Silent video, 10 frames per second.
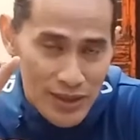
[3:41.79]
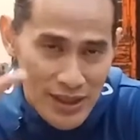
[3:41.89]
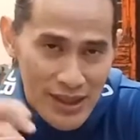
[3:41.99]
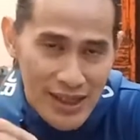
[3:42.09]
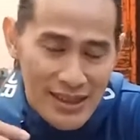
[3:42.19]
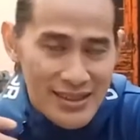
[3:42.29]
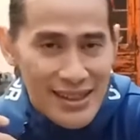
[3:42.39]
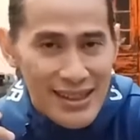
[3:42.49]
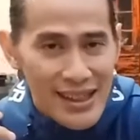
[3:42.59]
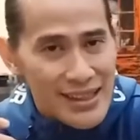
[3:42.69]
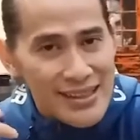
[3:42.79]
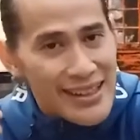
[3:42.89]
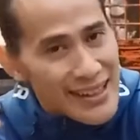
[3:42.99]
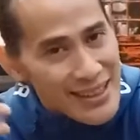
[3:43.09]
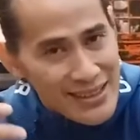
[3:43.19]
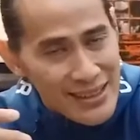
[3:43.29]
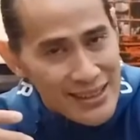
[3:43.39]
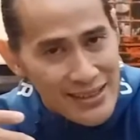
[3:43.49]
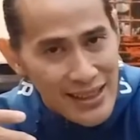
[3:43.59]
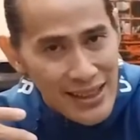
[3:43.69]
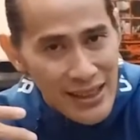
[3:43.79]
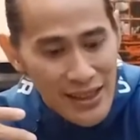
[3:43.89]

Jadi hanya sekedar sharing saja